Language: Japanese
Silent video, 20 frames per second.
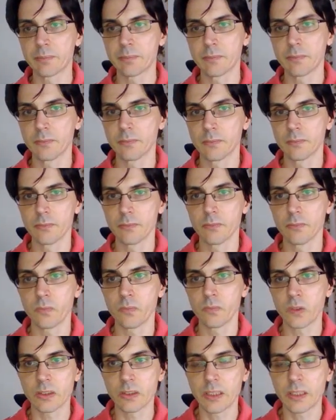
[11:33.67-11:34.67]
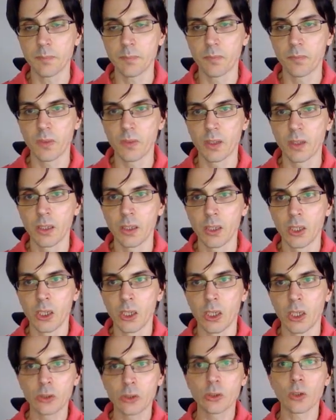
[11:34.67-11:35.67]
ですね。
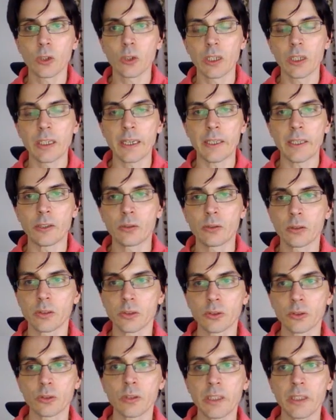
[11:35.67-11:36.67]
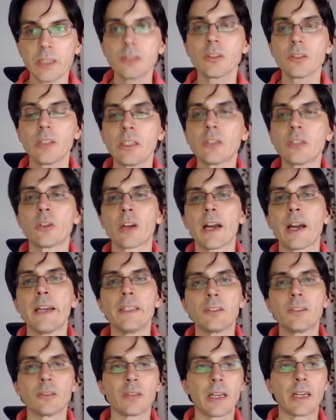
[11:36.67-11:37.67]
そう考えると、それぞれの回
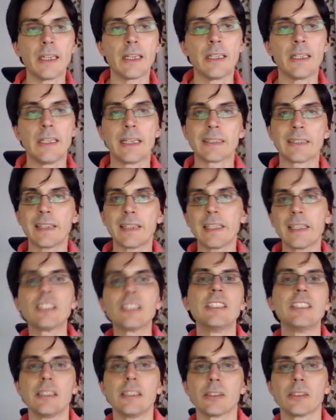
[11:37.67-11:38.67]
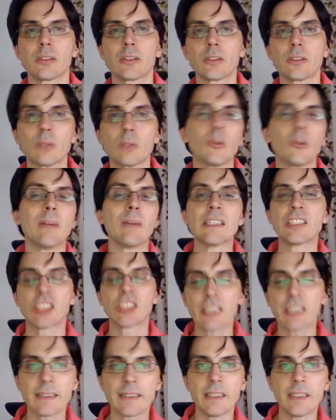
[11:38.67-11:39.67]
答が正しい、それとも間
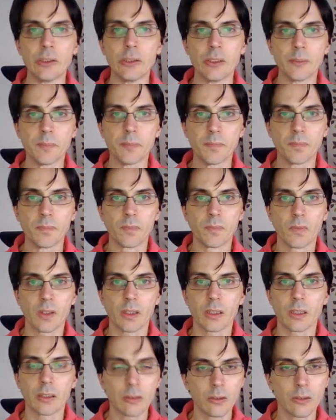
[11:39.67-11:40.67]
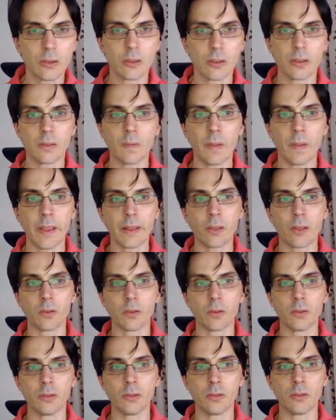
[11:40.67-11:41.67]
違ってるの、えっ
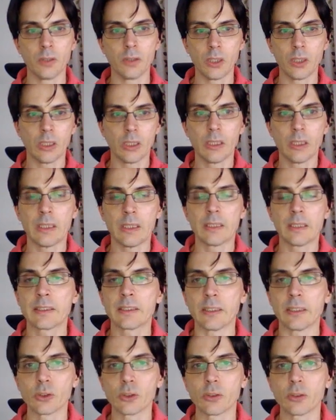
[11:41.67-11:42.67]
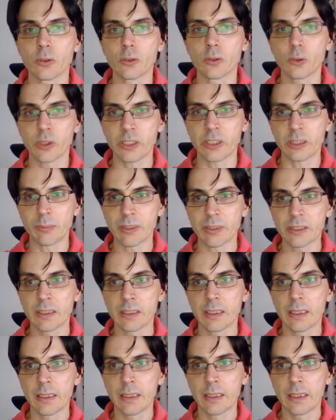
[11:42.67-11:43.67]
と、セットすることができます。
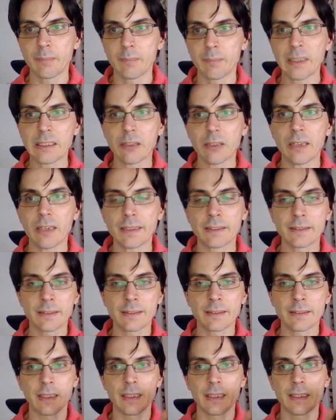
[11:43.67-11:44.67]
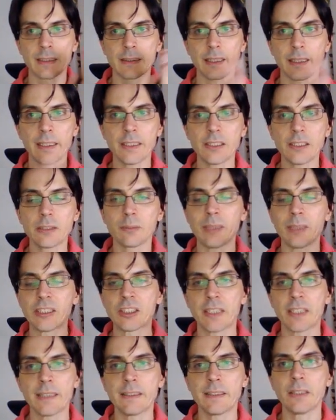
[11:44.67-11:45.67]
または、正しいと間
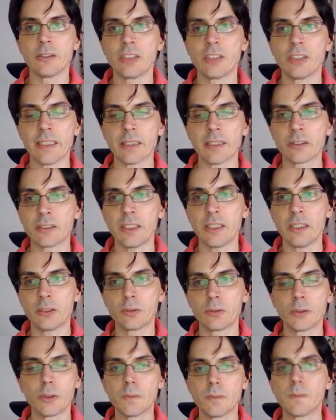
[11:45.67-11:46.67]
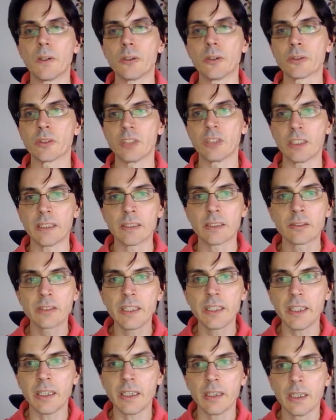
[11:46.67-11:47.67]
違ってるじゃなくて、true, false じゃなく
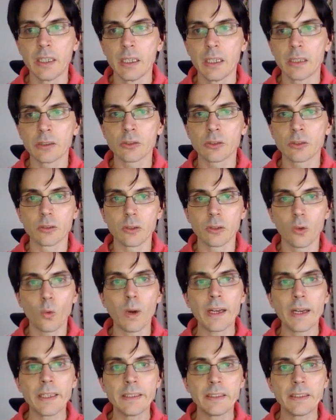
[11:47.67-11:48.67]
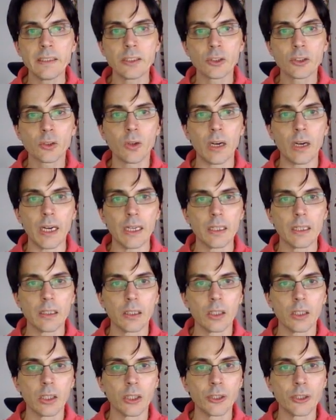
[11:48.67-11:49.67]
て、そのクオリティスコア、
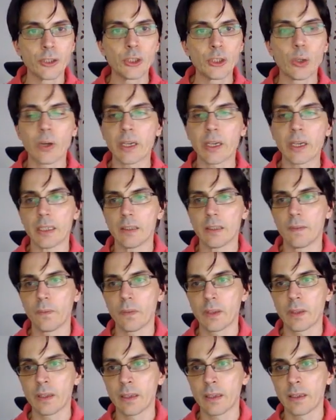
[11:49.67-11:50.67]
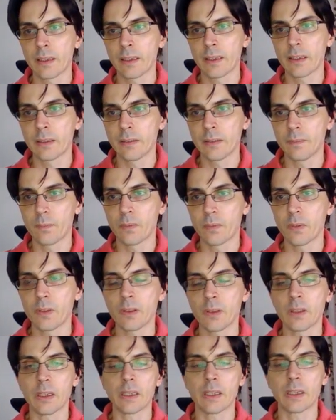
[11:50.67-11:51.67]
評価、
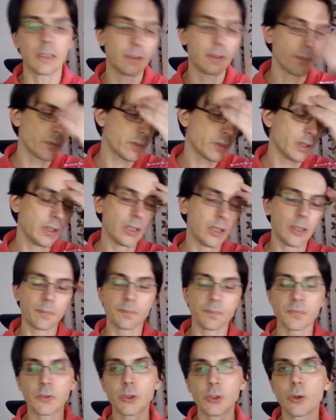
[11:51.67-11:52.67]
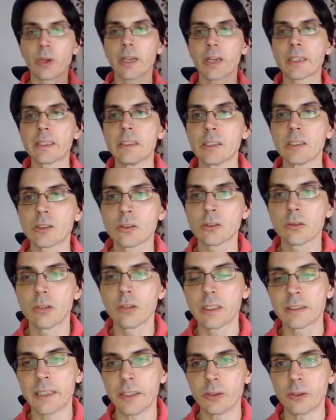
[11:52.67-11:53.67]
なんか、評価関数を
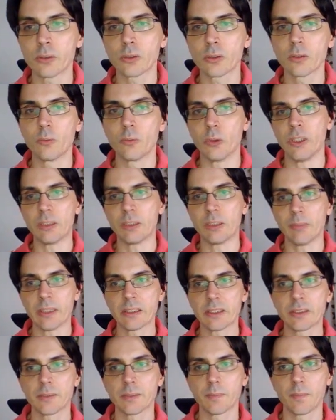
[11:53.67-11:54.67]
与えることもできます。